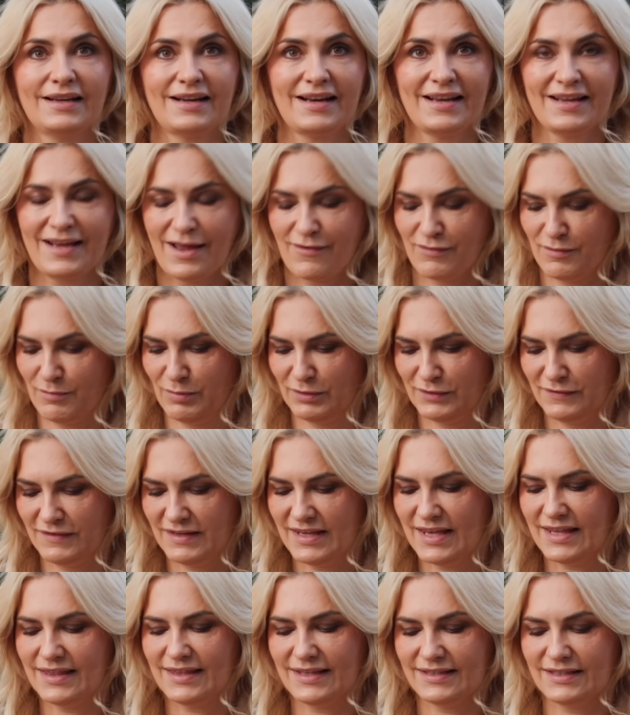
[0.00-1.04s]
rękawy
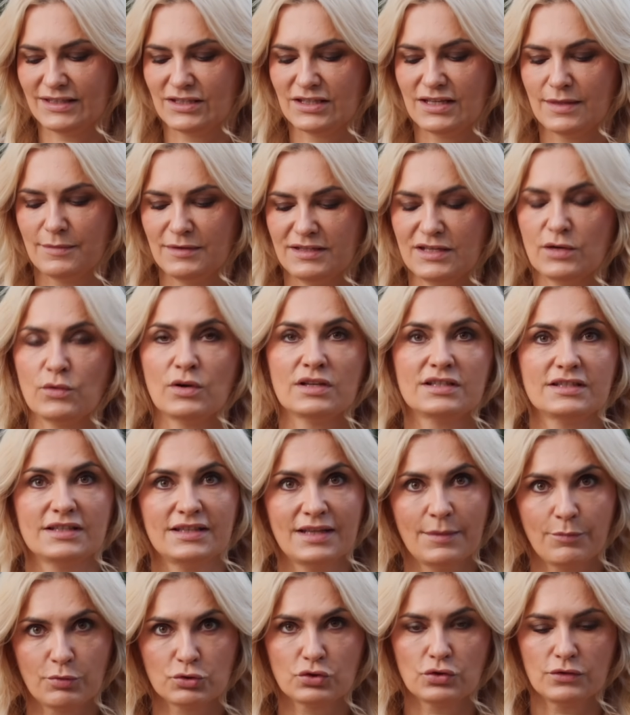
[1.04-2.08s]
podwinięte, zaczynamy działać.
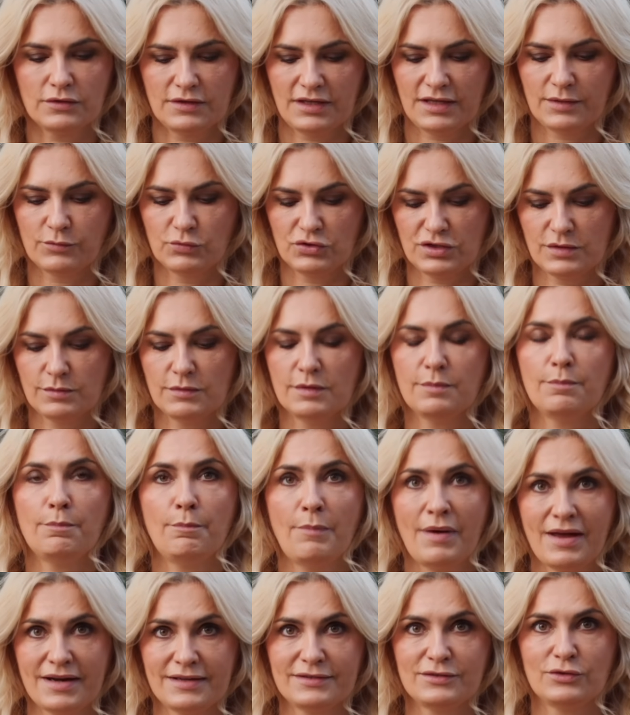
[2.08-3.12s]
Na początek musimy
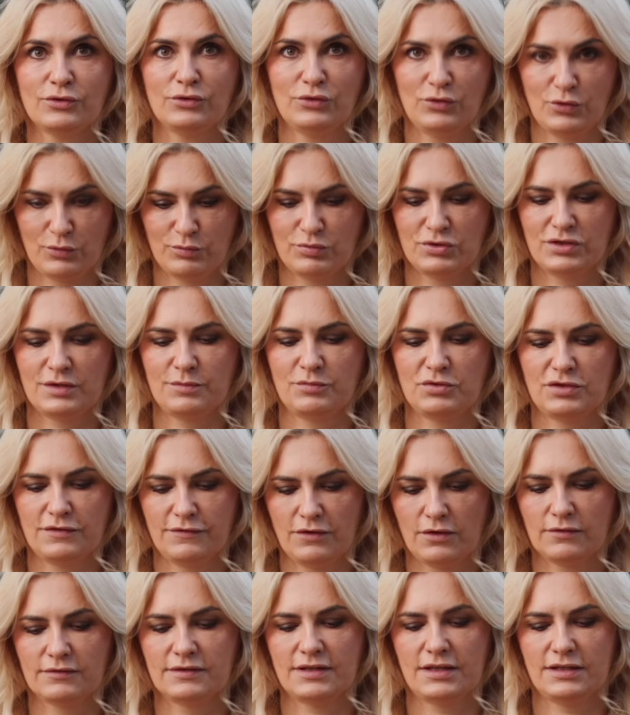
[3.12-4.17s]
bardzo dobrze
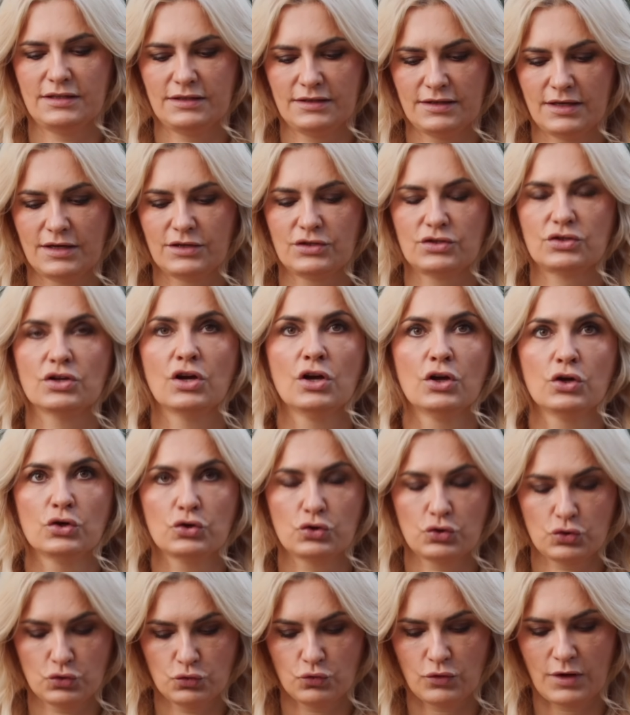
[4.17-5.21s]
przywiązać nasz
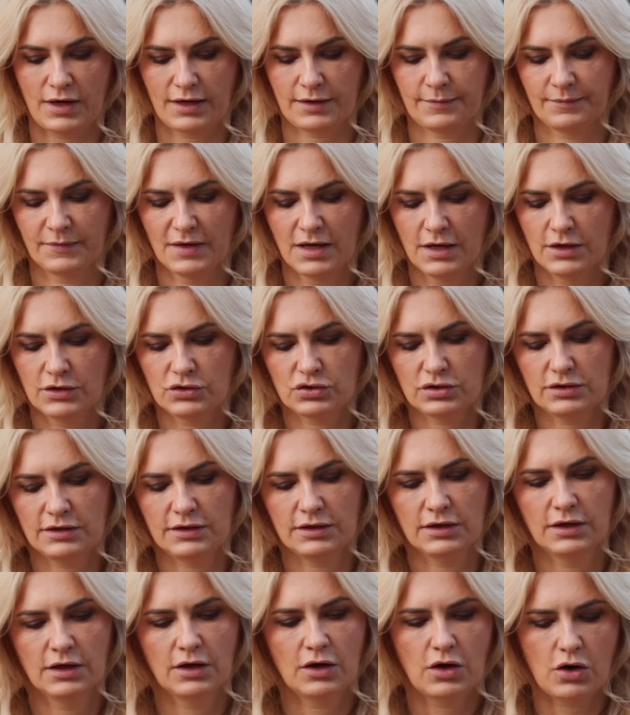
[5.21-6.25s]
sznurek,
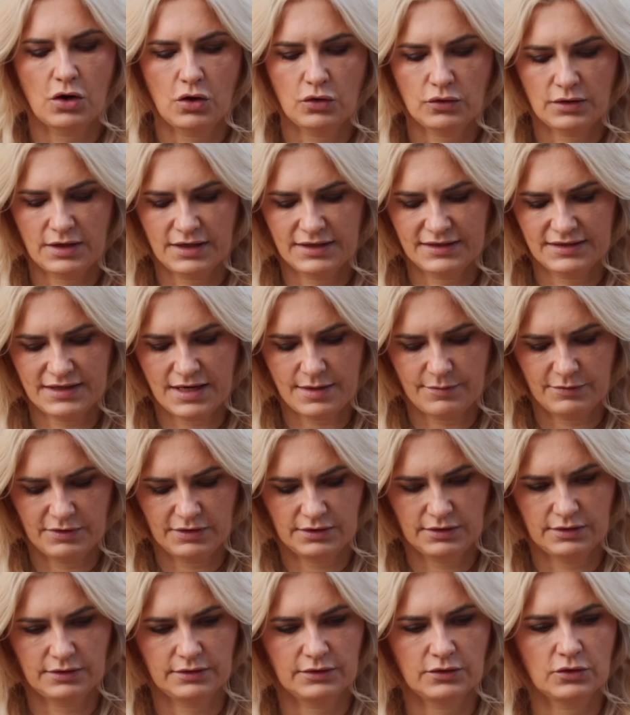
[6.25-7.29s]
czyli
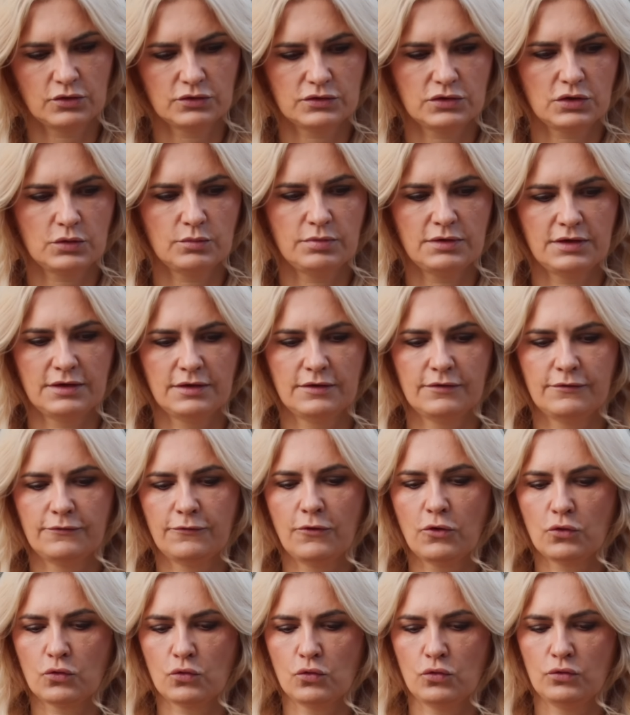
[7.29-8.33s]
okręcamy go sobie
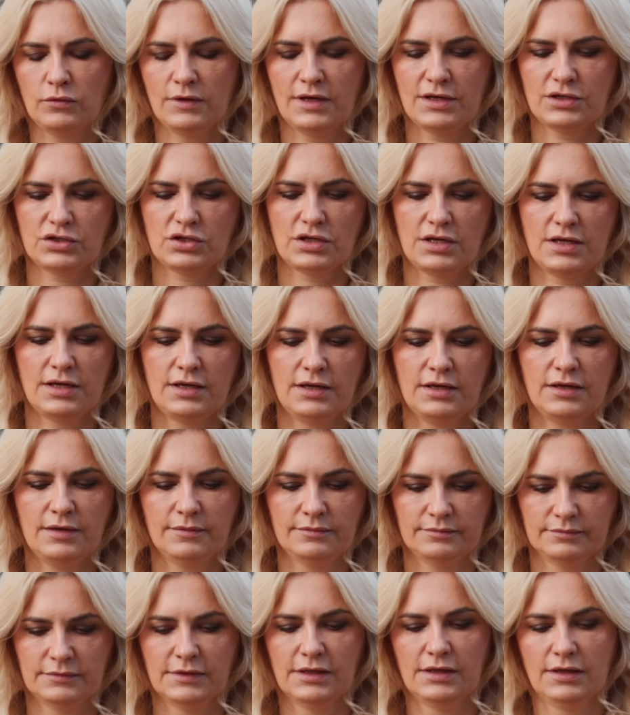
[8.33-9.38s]
wokół naszej
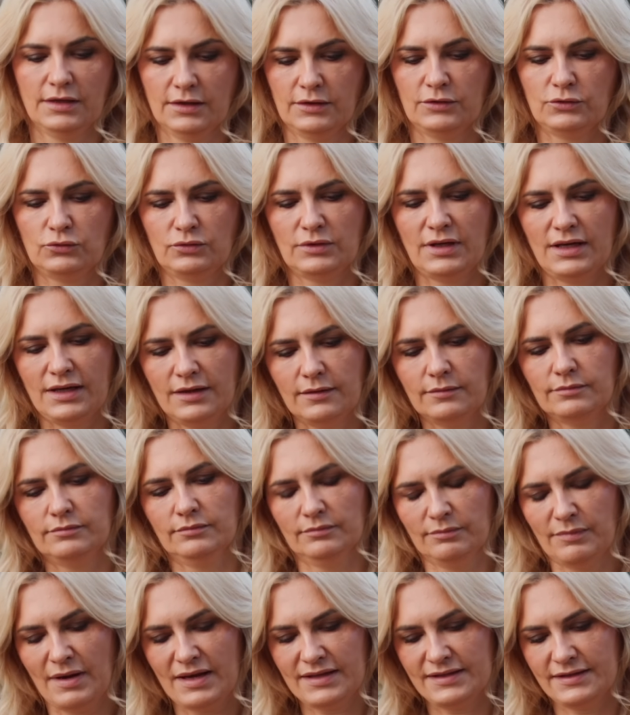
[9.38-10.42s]
tutaj
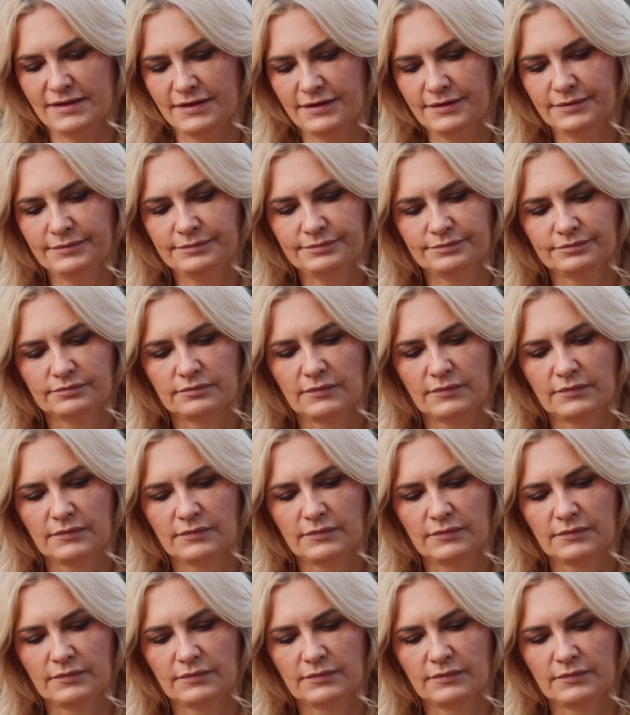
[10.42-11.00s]
bazy.